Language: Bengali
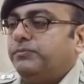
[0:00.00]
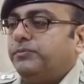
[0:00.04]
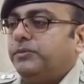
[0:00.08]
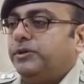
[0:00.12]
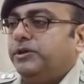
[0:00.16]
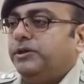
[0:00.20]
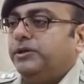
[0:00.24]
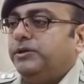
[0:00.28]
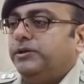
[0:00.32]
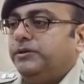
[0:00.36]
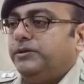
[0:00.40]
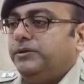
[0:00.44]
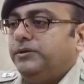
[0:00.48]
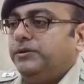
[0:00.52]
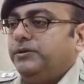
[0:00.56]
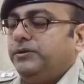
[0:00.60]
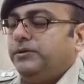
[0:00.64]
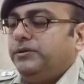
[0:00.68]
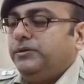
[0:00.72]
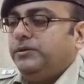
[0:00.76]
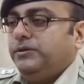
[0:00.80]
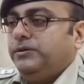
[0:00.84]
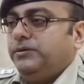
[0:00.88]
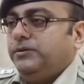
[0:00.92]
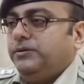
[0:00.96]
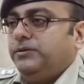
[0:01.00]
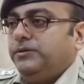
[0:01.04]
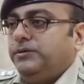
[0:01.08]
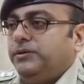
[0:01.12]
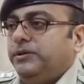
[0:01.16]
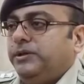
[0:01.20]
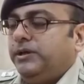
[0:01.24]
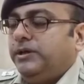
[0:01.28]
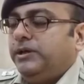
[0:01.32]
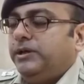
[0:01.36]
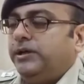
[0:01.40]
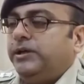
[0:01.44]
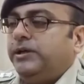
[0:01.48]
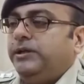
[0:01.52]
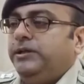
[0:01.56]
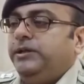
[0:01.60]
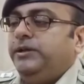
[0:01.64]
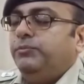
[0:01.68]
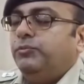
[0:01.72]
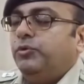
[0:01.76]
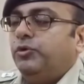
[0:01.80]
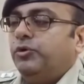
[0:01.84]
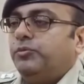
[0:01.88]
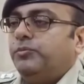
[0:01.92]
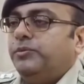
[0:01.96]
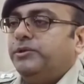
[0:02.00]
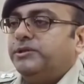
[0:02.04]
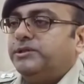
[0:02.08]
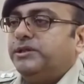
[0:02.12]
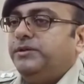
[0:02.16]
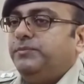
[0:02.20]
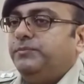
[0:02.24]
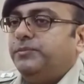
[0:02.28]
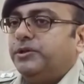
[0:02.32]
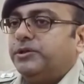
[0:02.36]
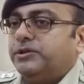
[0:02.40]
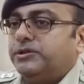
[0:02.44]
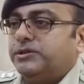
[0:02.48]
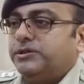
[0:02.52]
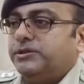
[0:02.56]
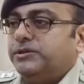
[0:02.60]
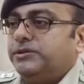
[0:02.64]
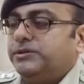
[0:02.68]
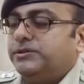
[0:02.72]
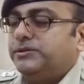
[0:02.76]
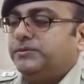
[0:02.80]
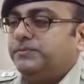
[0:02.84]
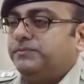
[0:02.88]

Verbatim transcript: মানে দেয়ার আর এনি মোর মিসিং পারসন